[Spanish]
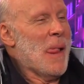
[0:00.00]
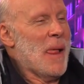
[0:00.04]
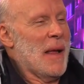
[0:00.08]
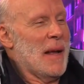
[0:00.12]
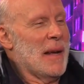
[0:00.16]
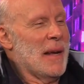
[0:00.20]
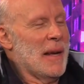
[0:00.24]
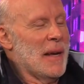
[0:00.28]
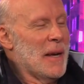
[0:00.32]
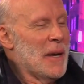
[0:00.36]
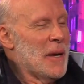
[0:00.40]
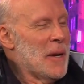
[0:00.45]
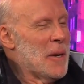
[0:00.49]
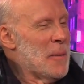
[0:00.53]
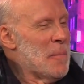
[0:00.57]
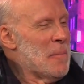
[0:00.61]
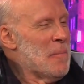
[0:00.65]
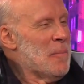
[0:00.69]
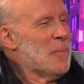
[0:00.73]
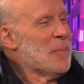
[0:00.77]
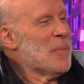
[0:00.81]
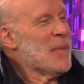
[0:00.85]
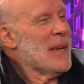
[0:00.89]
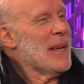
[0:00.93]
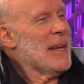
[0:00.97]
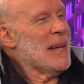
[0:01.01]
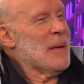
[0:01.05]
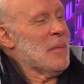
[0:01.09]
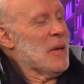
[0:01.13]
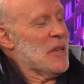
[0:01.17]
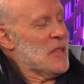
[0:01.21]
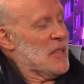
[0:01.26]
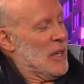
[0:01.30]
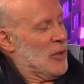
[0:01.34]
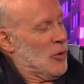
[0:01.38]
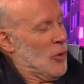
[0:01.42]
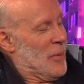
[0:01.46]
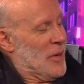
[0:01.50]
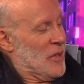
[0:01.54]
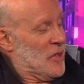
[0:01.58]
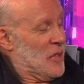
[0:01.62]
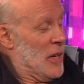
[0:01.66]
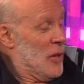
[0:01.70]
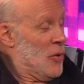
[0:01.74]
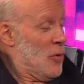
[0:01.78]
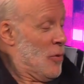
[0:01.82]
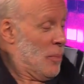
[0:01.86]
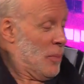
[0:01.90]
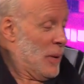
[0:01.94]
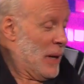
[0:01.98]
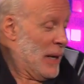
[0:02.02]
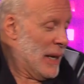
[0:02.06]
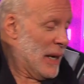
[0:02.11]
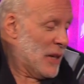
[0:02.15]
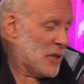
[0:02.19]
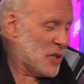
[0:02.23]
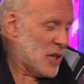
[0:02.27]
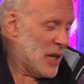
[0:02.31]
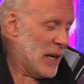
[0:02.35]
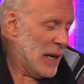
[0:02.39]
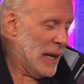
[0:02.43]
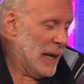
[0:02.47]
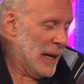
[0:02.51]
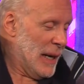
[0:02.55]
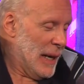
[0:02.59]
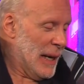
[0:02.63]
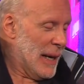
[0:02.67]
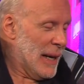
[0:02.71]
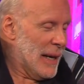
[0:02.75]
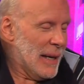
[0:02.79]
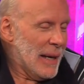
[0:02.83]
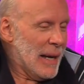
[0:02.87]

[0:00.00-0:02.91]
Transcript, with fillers: Eh, me decía Tomasino, vine a Chile